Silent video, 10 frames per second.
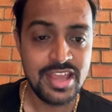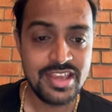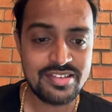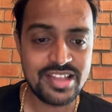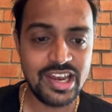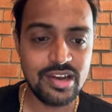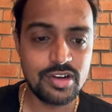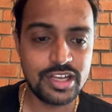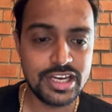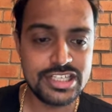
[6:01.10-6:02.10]
ये सारे
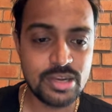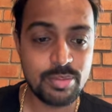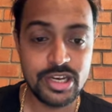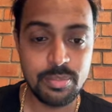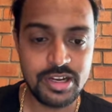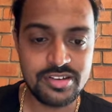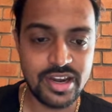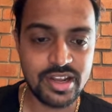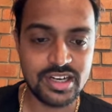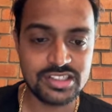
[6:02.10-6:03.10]
लेवल के नीचे एक बार निफ्टी
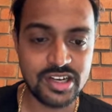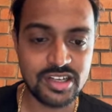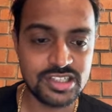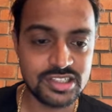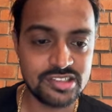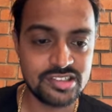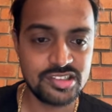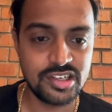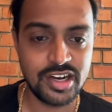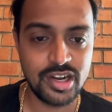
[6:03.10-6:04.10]
ट्रेड करना स्टार्ट कर जाता है
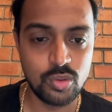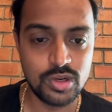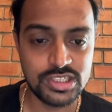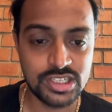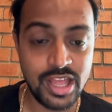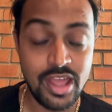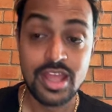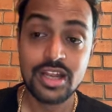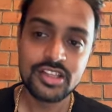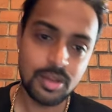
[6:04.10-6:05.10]
सेशन करना होल्ड कर जाता
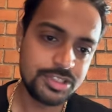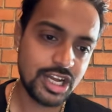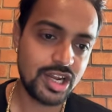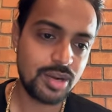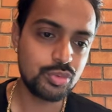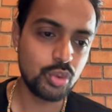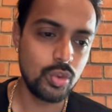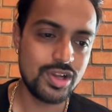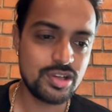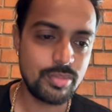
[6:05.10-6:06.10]
है तब जाकर आप
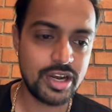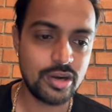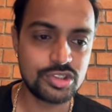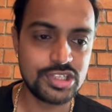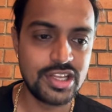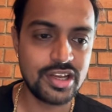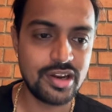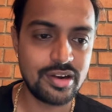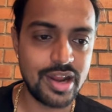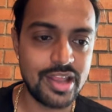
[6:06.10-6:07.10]
थोड़ा सा मार्केट को सेलिंग
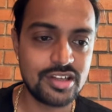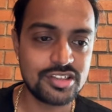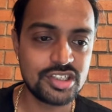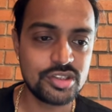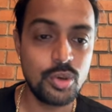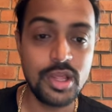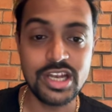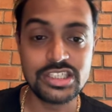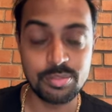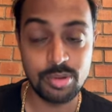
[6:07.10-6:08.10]
करने का ट्राई कर सकते हो
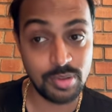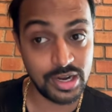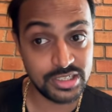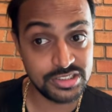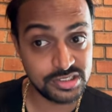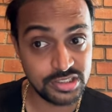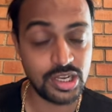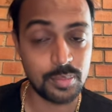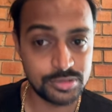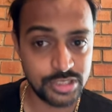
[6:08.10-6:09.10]
लेकिन जब भी मार्केट जिस तरीके
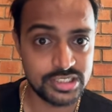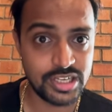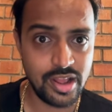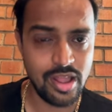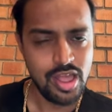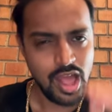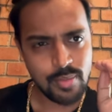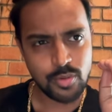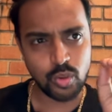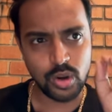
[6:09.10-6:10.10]
से अपसाइड जा रहा है
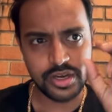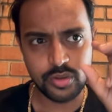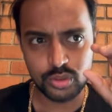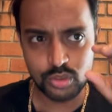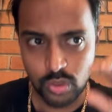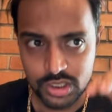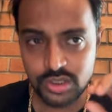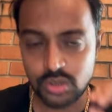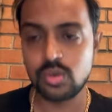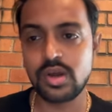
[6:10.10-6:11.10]
आपको क्वांटिटी को थोड़ी
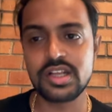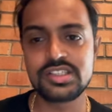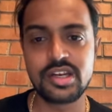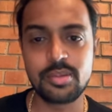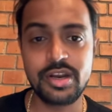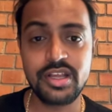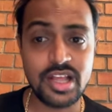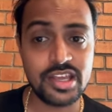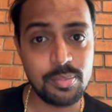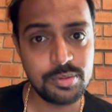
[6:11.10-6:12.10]
सी लो करके चलनी पड़ेगी
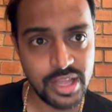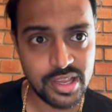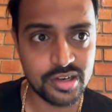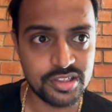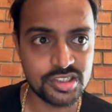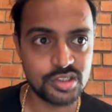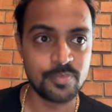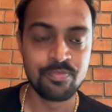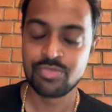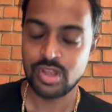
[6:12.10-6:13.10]
ताकि आप टेक केयर कर सकते
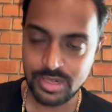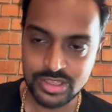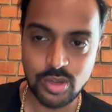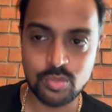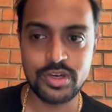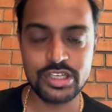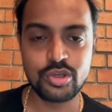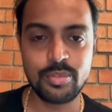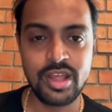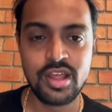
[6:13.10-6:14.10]
हो मिलता आपको नेक्स्ट
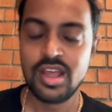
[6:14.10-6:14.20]
में